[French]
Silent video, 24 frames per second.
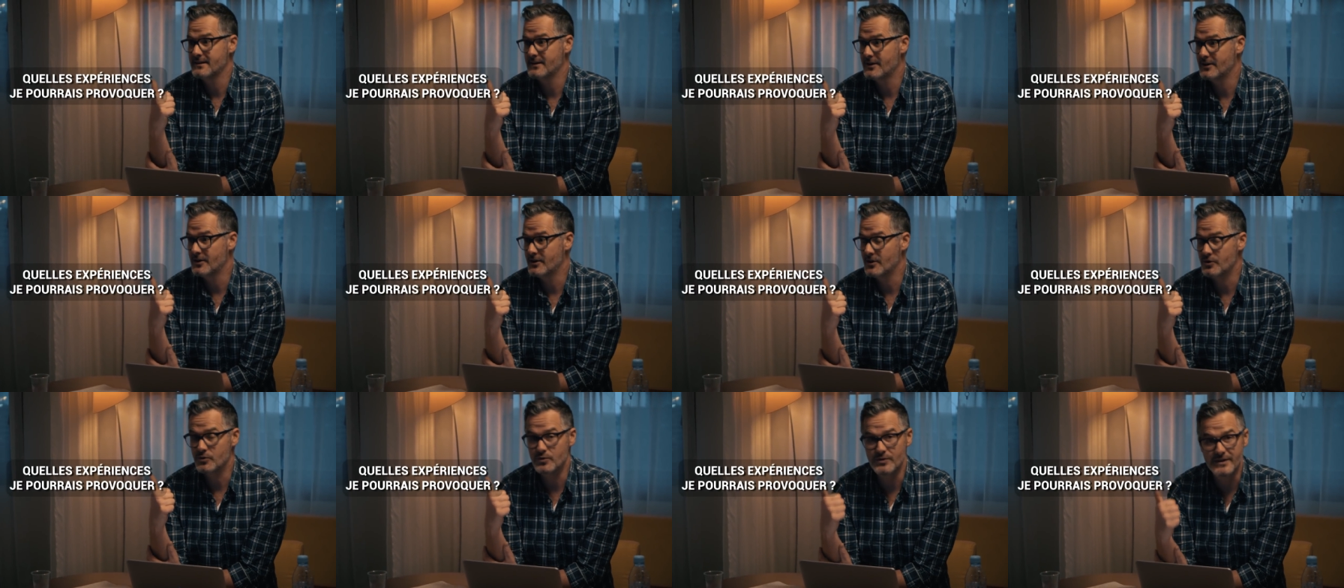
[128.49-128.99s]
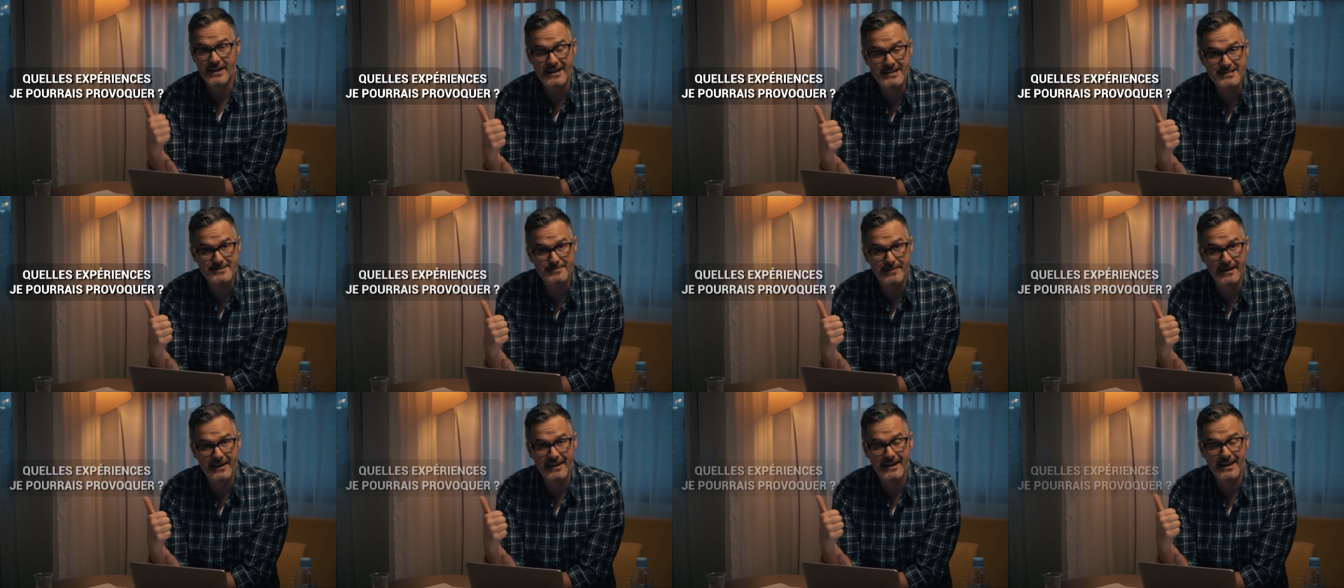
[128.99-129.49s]
Euh, une
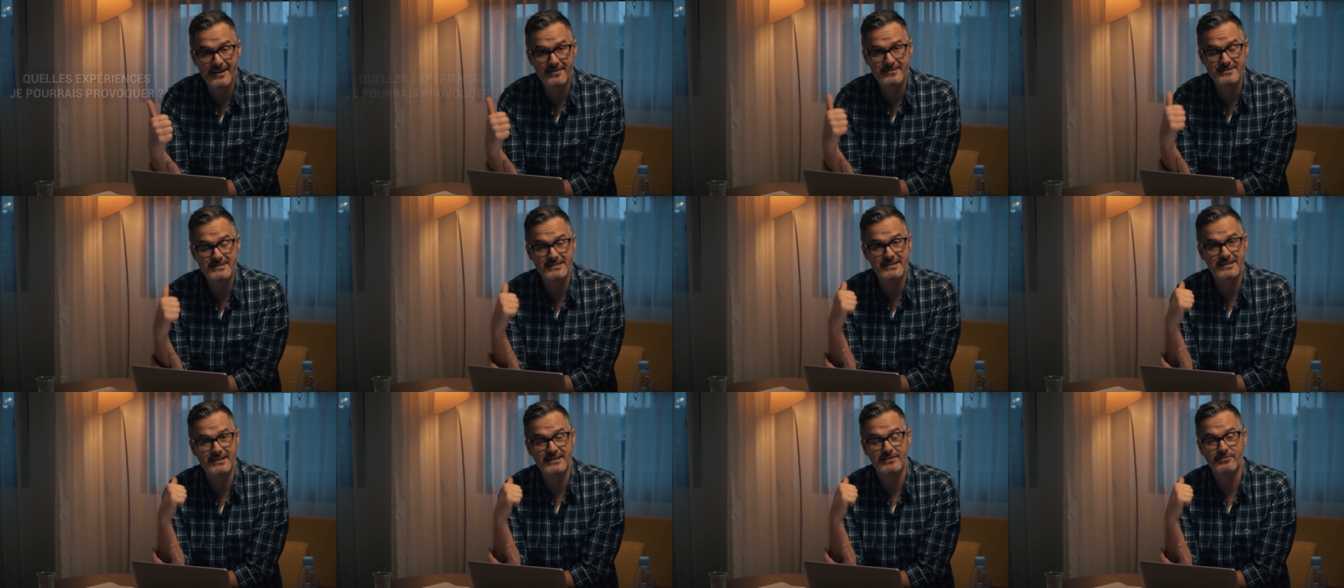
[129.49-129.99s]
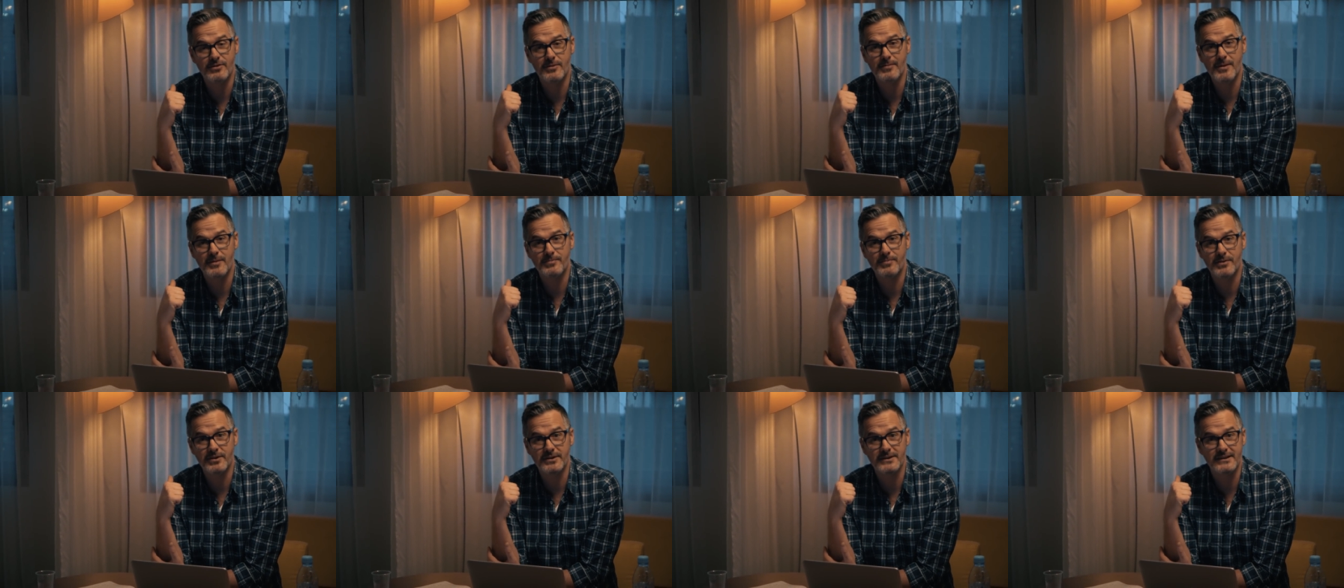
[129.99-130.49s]
expérience, qui va
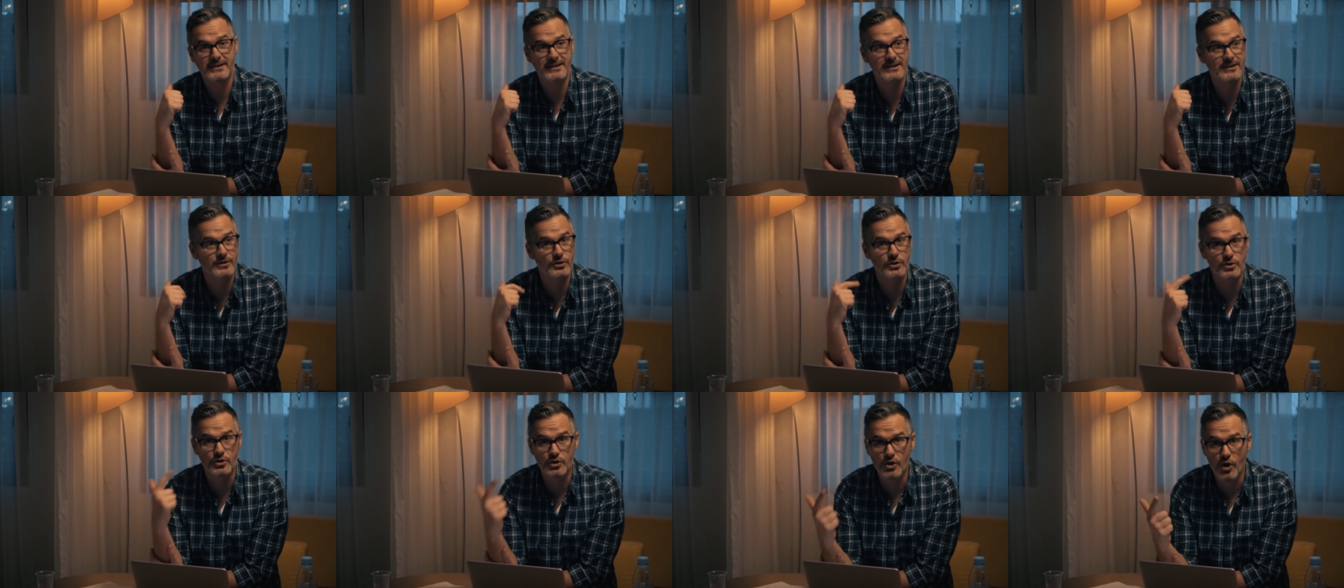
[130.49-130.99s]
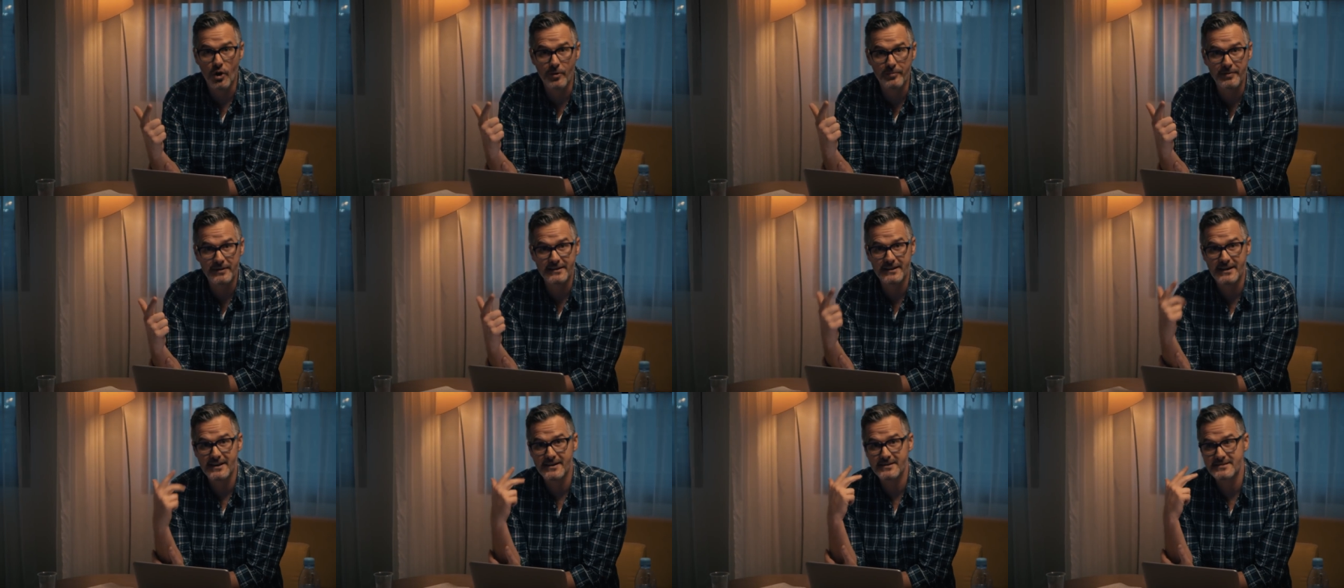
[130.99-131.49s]
m'apporter une
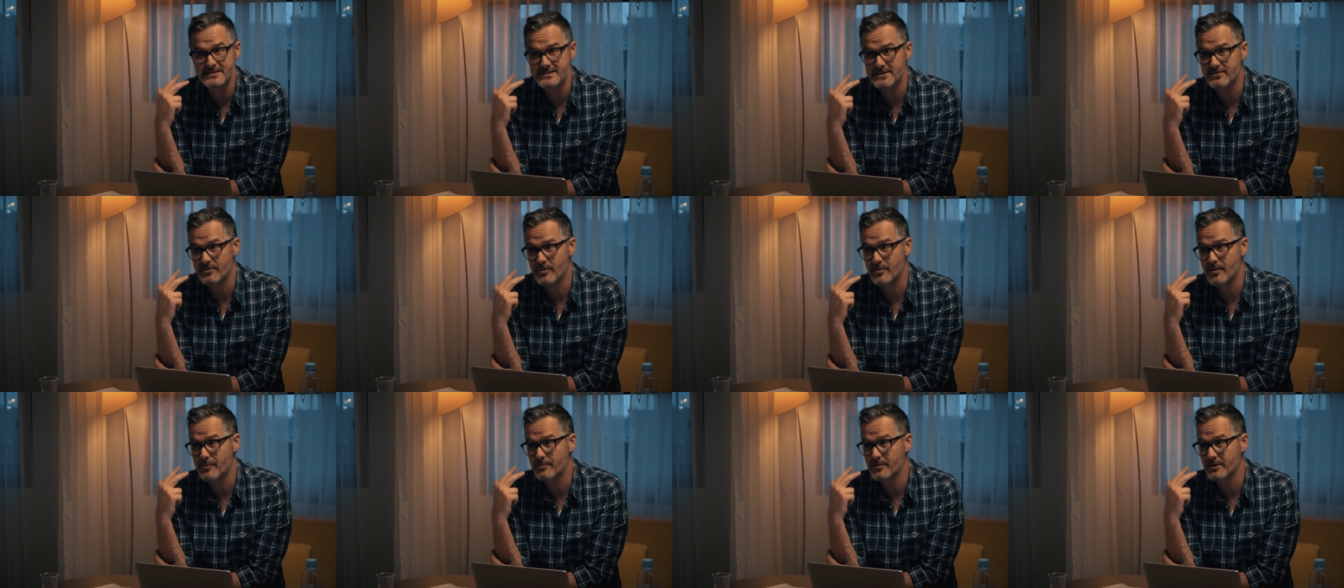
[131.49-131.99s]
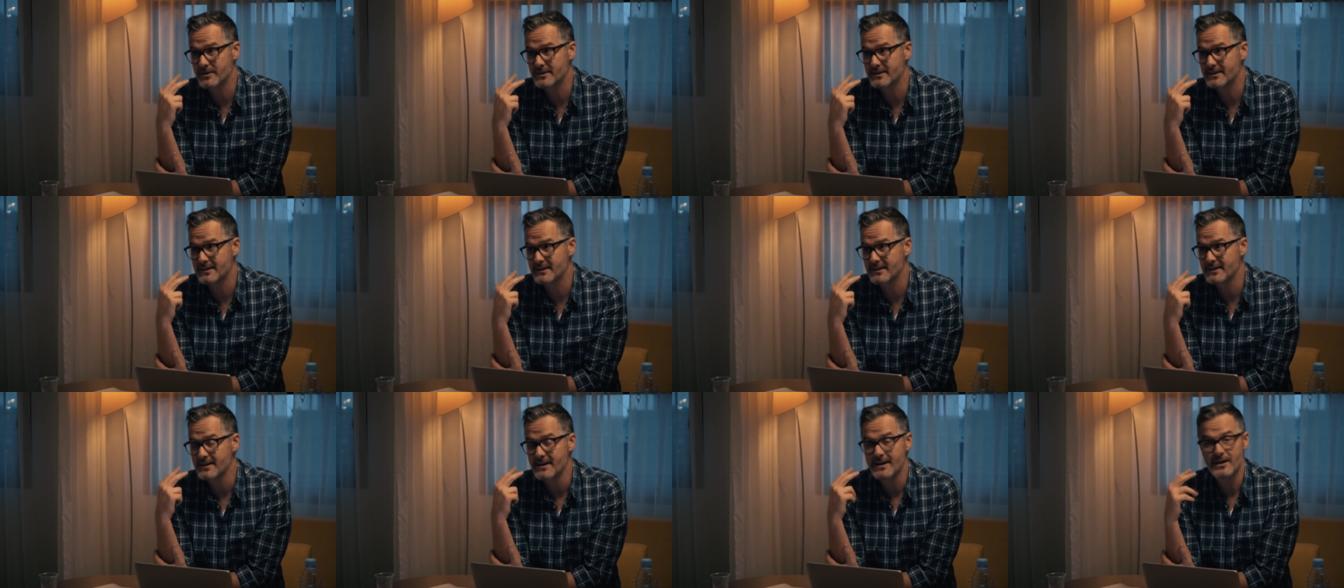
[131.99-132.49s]
compétence, qui va
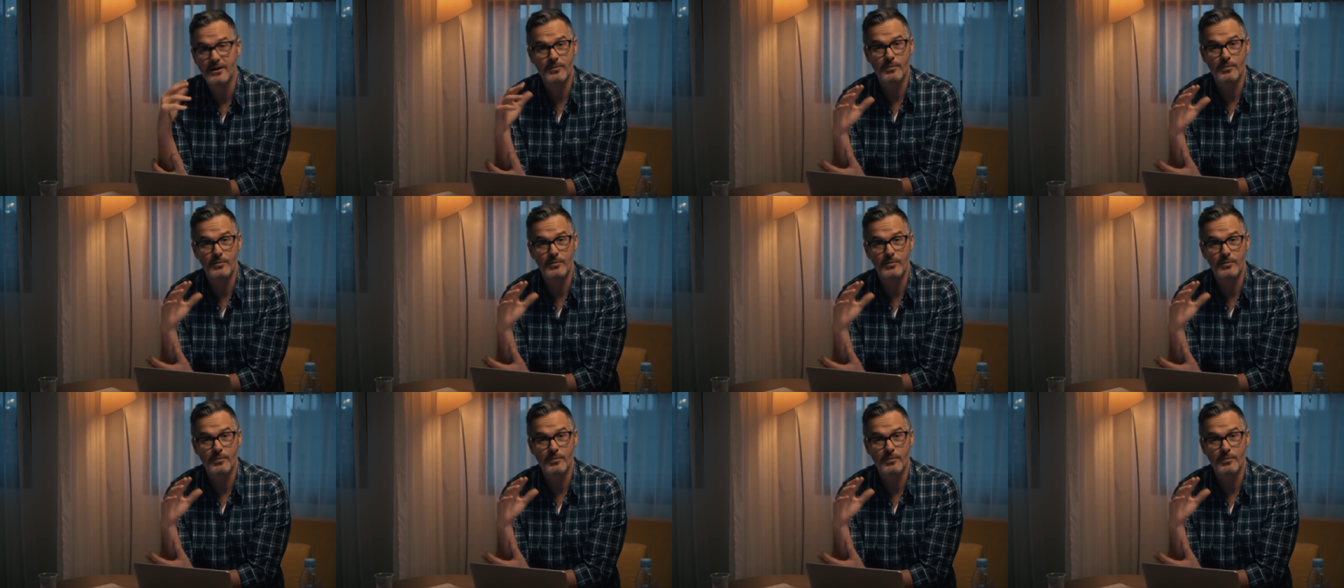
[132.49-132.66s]
m'apporter